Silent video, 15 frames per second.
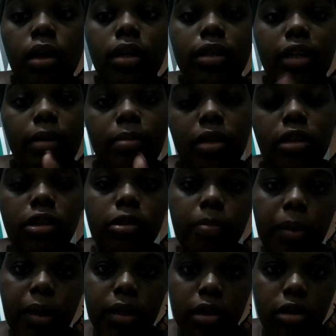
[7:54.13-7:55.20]
Se a minha
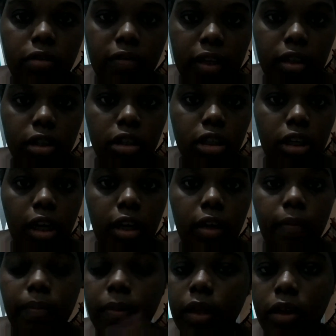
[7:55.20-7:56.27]
dispensa estivesse cheia,
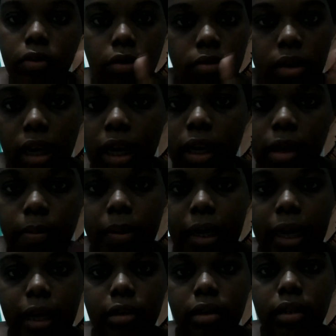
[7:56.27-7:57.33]
eu não teria
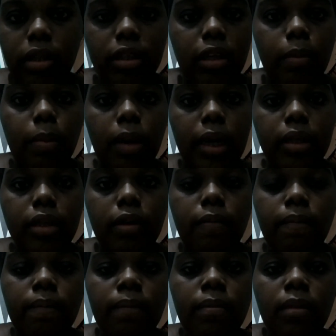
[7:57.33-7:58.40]
pegado a cesta básica.
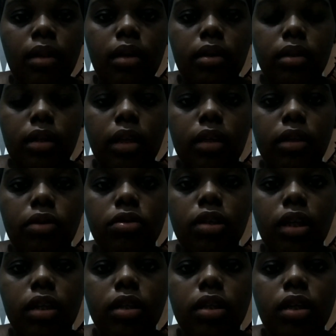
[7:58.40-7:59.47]
Entendeu,
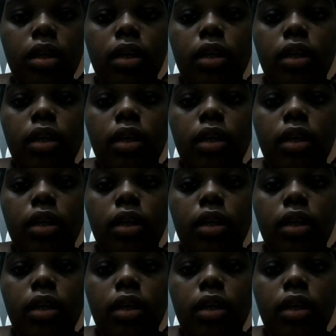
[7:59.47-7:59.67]
gente?